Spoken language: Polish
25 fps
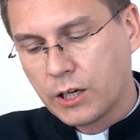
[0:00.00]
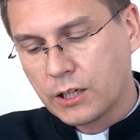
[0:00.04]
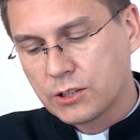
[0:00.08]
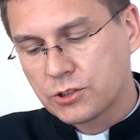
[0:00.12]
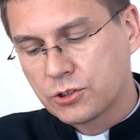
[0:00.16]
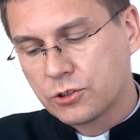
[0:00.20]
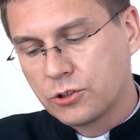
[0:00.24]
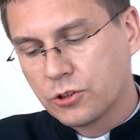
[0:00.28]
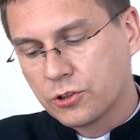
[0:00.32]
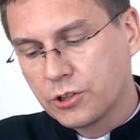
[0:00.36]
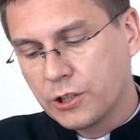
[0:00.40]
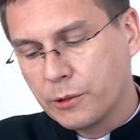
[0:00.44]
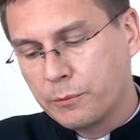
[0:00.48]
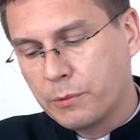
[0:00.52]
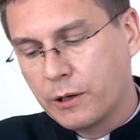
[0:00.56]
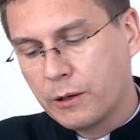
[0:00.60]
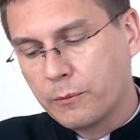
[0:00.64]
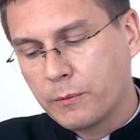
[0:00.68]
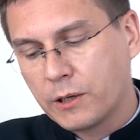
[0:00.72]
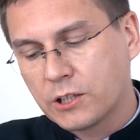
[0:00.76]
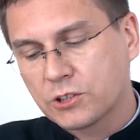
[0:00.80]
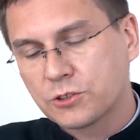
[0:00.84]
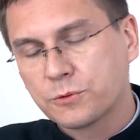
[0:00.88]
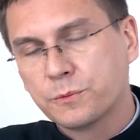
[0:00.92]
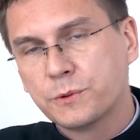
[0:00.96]
aż do nieba
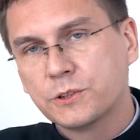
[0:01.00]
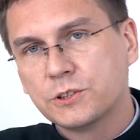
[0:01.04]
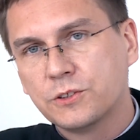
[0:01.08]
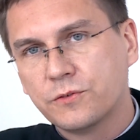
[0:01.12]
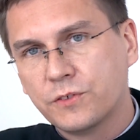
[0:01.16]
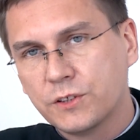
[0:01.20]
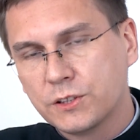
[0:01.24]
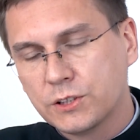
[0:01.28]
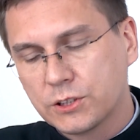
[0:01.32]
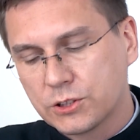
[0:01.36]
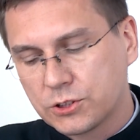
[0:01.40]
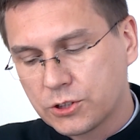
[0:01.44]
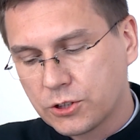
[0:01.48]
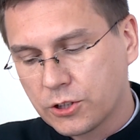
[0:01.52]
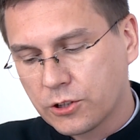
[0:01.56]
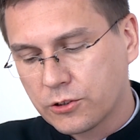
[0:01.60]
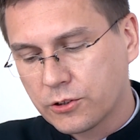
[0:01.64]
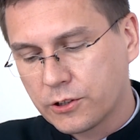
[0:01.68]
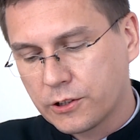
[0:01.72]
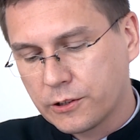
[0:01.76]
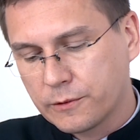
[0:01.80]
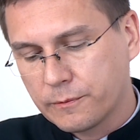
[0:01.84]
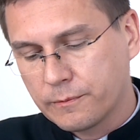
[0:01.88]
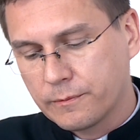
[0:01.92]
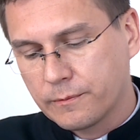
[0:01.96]
masz być
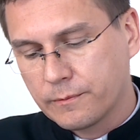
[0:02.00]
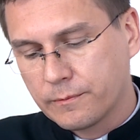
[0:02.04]
wyniesione?